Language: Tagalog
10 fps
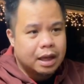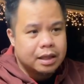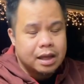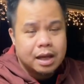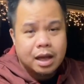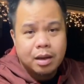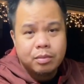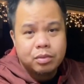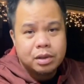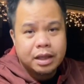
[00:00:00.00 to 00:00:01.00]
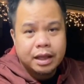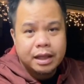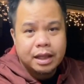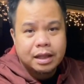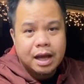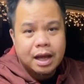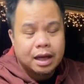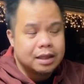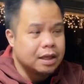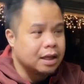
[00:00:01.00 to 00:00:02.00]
niya habulin ka niya at kakagating ka